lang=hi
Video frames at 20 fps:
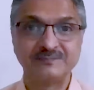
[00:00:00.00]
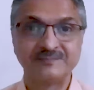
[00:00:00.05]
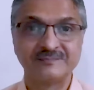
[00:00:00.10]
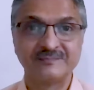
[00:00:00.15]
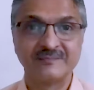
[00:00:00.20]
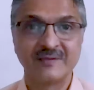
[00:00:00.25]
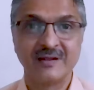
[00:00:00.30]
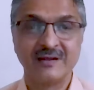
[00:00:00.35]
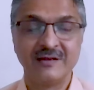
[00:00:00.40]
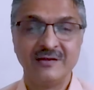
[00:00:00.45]
जी
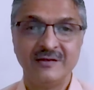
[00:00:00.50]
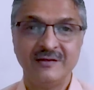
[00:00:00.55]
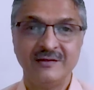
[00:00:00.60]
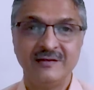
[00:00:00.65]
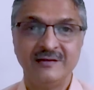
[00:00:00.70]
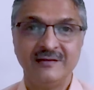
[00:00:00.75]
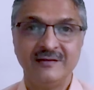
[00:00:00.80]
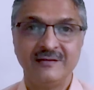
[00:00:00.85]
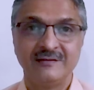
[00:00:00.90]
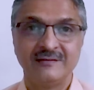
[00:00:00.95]
जी जी
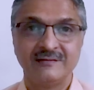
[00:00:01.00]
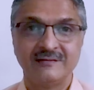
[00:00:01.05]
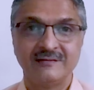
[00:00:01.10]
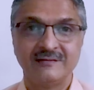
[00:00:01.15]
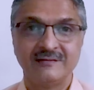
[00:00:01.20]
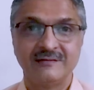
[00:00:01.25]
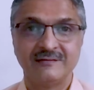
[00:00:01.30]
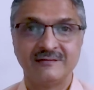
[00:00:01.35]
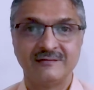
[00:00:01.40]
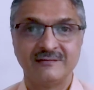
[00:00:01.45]

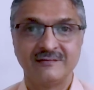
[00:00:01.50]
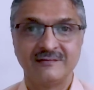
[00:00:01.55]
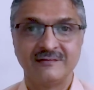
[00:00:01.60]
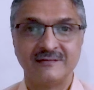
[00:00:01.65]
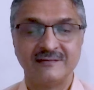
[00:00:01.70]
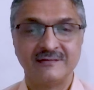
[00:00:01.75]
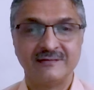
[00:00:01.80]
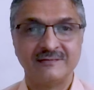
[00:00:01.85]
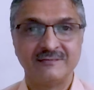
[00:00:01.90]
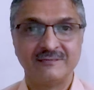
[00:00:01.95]

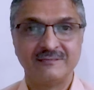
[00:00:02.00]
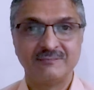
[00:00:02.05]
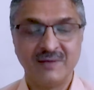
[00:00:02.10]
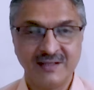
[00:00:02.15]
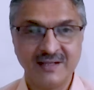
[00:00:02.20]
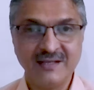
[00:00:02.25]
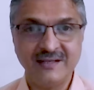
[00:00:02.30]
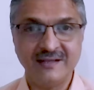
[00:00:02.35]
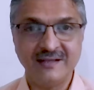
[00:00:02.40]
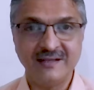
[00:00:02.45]
तो
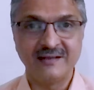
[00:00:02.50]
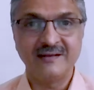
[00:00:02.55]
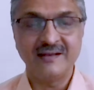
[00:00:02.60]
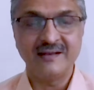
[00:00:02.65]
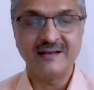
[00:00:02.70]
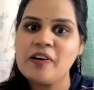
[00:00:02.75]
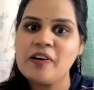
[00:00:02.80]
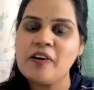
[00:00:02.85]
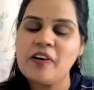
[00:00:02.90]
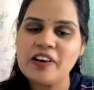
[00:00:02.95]
इसके बारे में
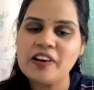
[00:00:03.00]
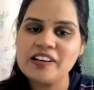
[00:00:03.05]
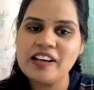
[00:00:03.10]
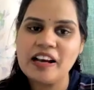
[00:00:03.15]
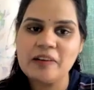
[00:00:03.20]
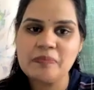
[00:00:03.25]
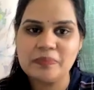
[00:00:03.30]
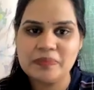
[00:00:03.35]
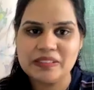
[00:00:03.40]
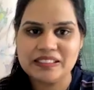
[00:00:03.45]
और
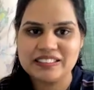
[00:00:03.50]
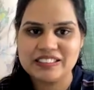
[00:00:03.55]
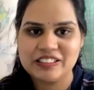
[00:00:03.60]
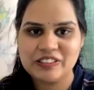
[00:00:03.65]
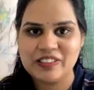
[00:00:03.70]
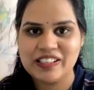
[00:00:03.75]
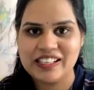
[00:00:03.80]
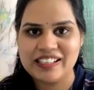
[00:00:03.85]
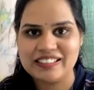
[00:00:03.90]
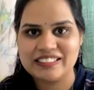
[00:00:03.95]
आप
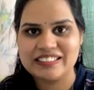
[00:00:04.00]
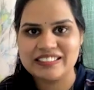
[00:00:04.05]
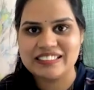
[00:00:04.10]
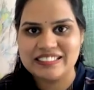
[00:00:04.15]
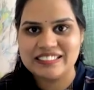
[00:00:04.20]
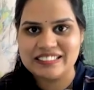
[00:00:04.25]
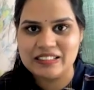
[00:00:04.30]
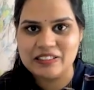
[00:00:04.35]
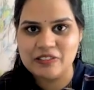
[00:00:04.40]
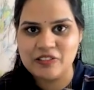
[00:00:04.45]
थोड़ा
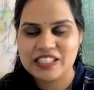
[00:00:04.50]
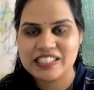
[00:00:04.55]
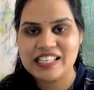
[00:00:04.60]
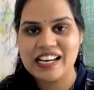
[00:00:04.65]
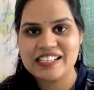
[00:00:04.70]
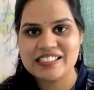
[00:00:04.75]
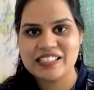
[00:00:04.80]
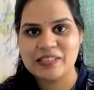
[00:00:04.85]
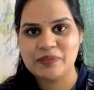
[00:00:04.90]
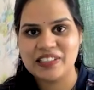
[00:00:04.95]

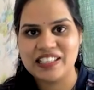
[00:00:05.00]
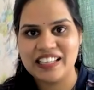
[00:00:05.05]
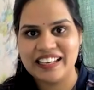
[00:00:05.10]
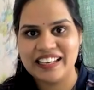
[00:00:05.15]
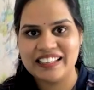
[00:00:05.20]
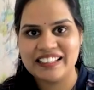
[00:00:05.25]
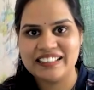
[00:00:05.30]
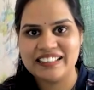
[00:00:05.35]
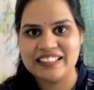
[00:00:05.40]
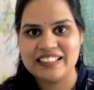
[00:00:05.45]
विस्तार से बताएं
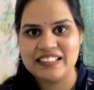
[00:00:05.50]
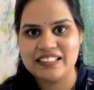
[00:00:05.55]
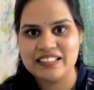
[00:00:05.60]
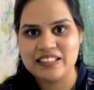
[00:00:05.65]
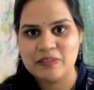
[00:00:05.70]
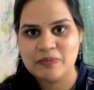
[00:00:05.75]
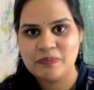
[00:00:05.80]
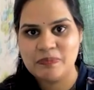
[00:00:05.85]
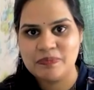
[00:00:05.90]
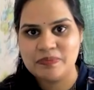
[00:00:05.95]

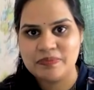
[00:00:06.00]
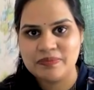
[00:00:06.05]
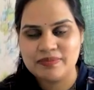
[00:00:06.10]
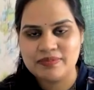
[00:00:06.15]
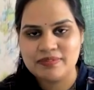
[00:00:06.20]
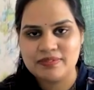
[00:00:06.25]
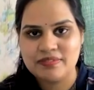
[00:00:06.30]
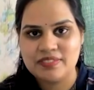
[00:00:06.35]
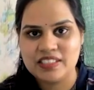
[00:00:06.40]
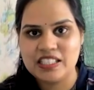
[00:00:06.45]

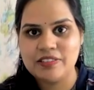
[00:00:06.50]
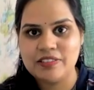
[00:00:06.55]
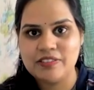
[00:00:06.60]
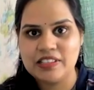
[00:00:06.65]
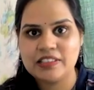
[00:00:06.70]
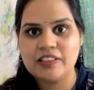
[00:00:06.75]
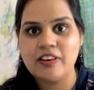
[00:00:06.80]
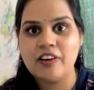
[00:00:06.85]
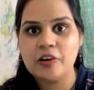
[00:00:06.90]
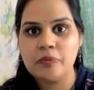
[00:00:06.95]

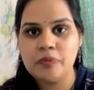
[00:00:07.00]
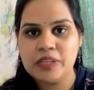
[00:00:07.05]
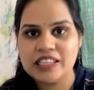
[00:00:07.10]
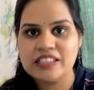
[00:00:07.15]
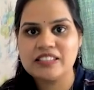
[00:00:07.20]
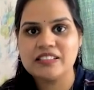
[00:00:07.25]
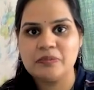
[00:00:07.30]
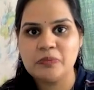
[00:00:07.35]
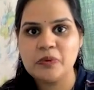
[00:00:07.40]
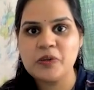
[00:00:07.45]
जीवित और
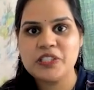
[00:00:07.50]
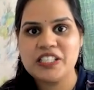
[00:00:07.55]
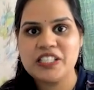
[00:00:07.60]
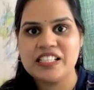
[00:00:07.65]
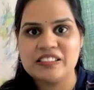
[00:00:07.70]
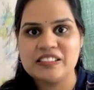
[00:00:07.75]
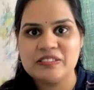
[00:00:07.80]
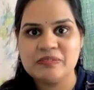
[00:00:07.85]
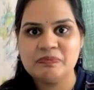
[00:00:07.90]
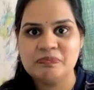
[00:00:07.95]
मृत
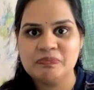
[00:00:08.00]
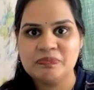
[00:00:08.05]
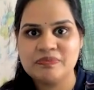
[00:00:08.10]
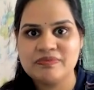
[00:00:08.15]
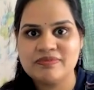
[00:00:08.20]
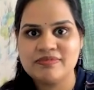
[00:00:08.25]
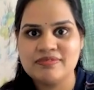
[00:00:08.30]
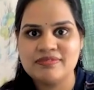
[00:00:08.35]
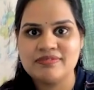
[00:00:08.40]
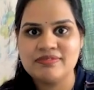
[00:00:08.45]
भोजन
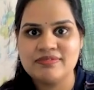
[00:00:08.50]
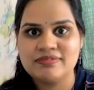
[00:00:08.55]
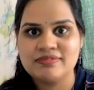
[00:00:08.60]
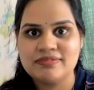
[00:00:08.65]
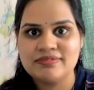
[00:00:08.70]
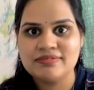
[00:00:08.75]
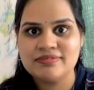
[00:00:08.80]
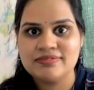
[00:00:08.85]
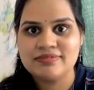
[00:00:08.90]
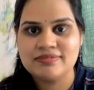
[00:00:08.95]

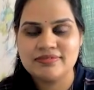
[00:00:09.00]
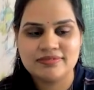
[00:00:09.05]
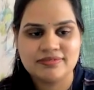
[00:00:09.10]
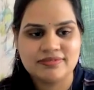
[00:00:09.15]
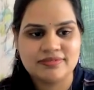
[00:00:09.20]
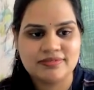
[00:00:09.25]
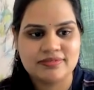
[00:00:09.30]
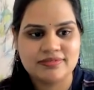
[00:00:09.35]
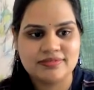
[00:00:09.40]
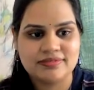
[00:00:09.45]
बहुत बहुत
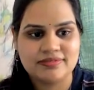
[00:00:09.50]
बहुत